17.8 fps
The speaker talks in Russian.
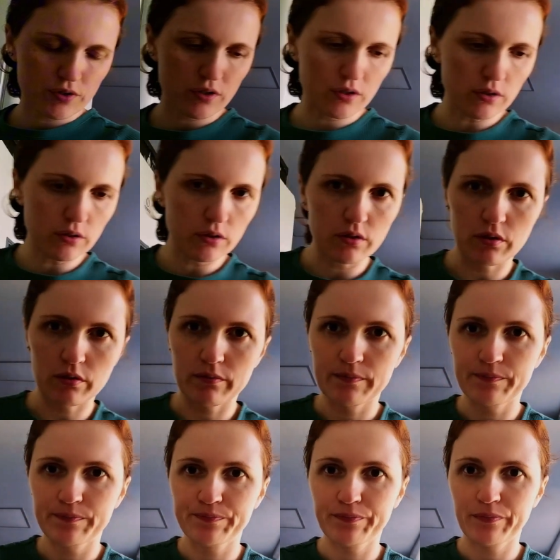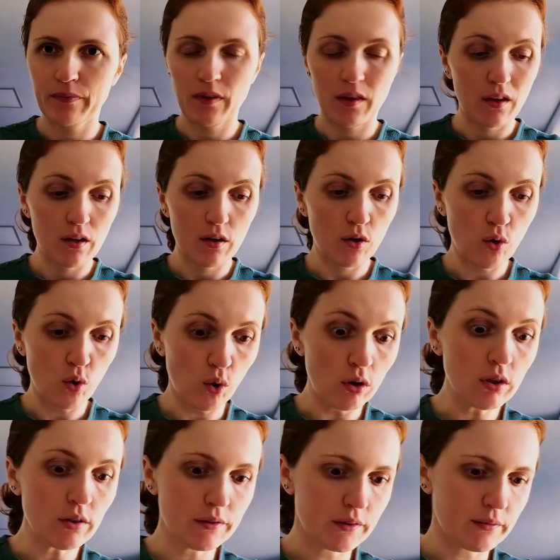сделала.
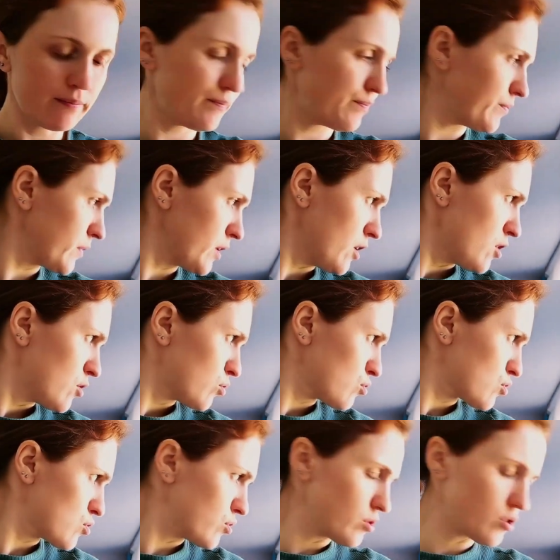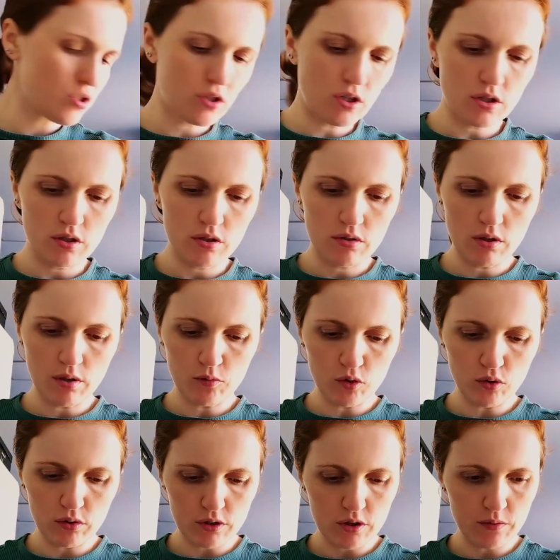Холодно. Сегодня, кстати,
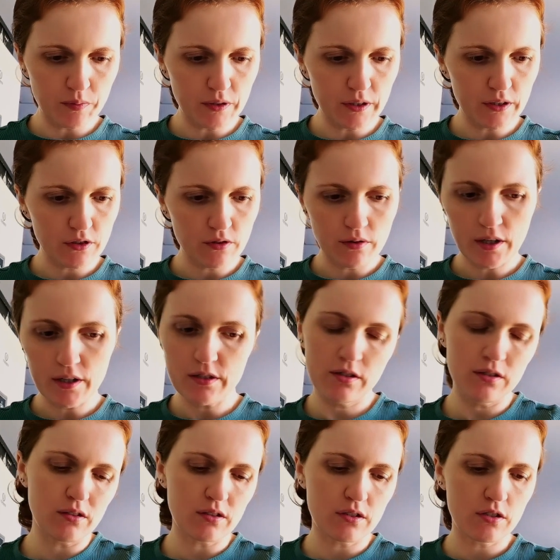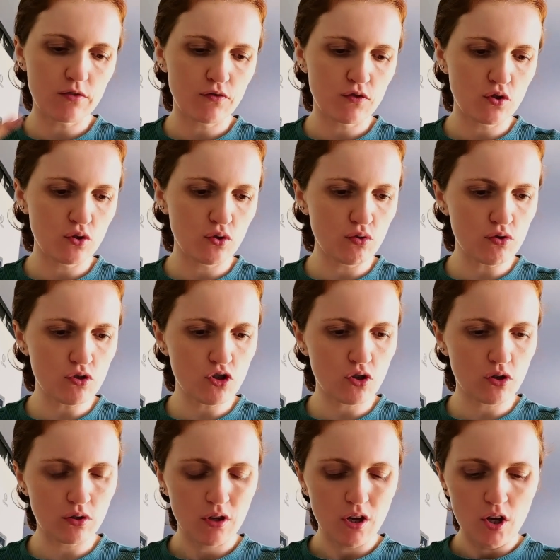намного теплее. 11 в
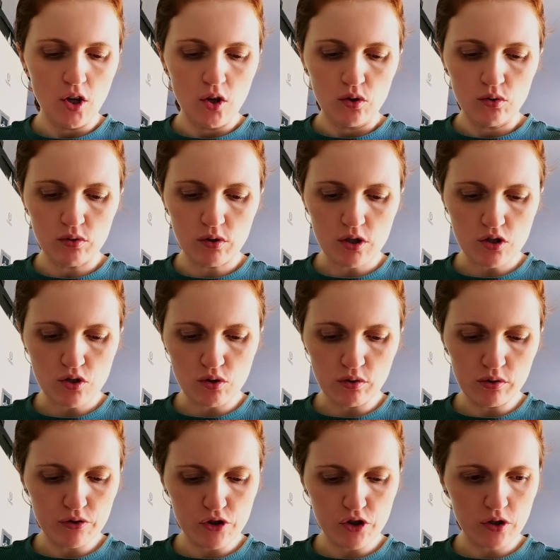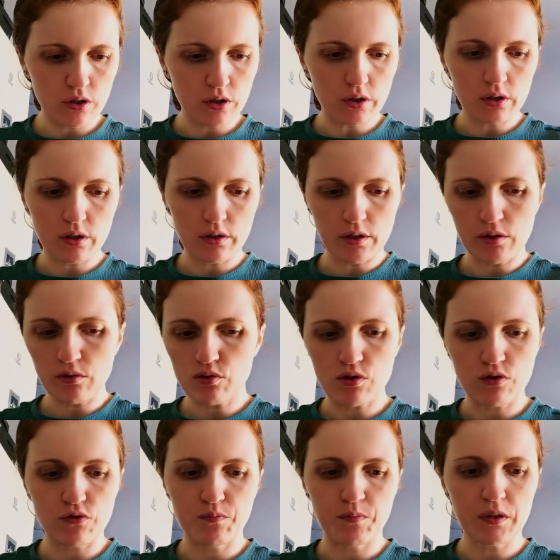тенечке. Но ну, на солнышке, наверное,
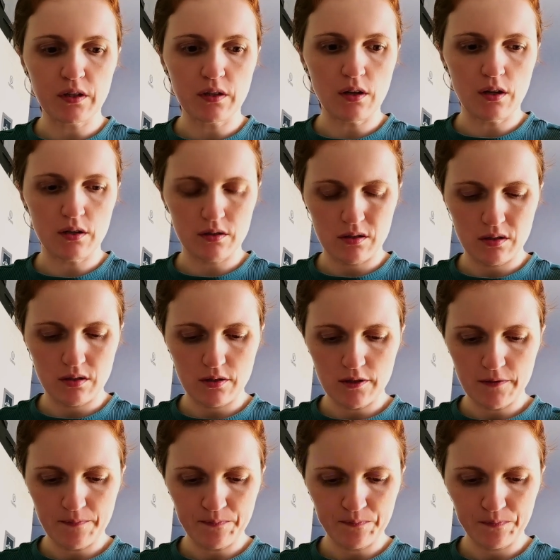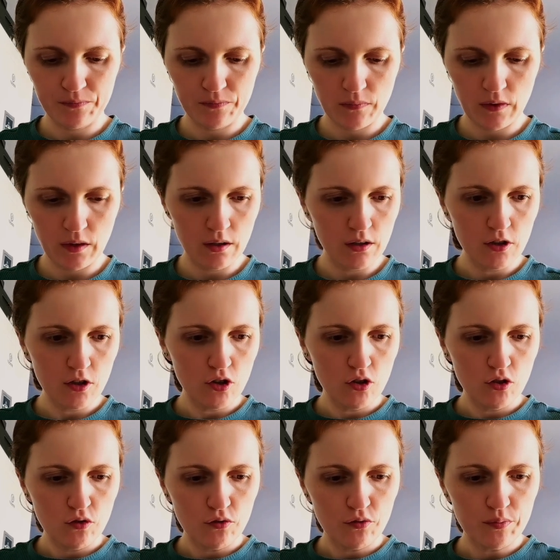градусов 15.
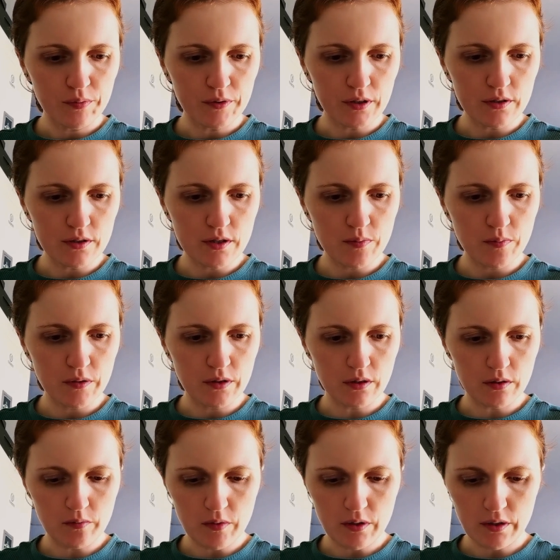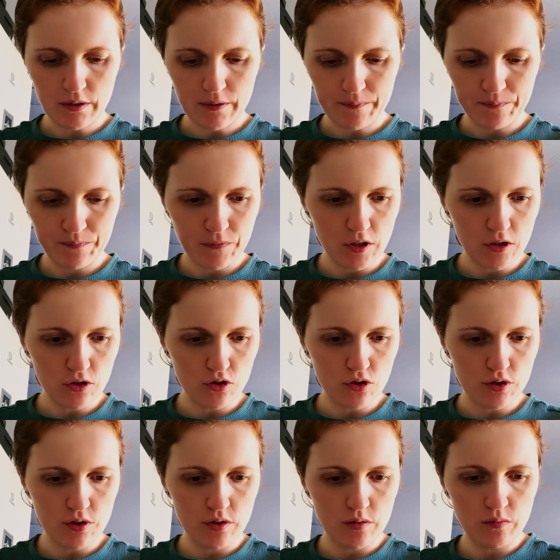В принципе, нормально. Я
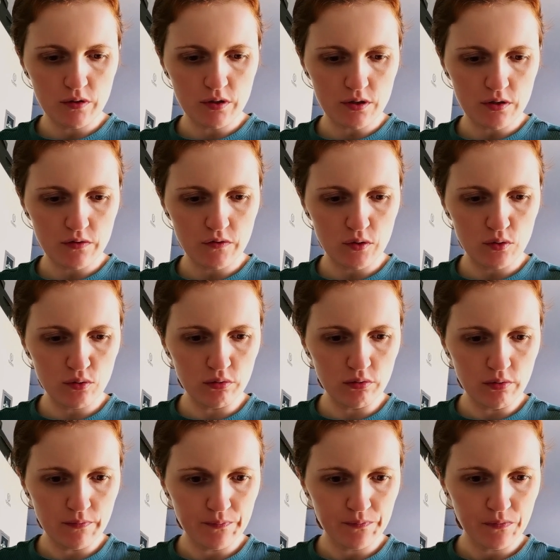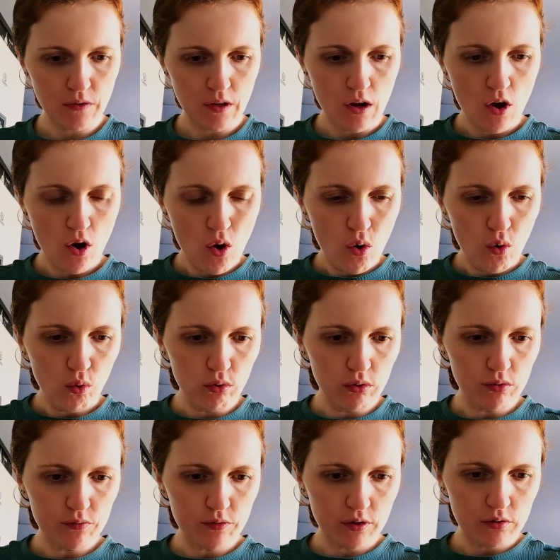сейчас себе разведу. О,
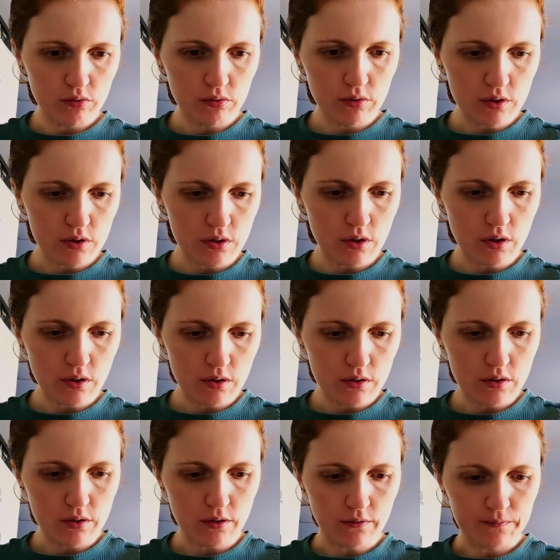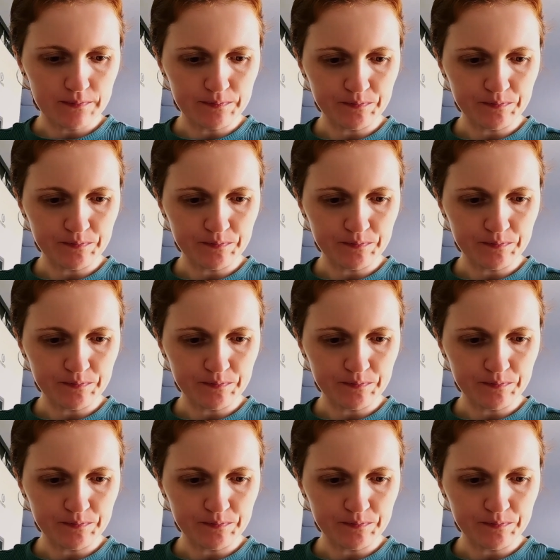у меня тут осталось-то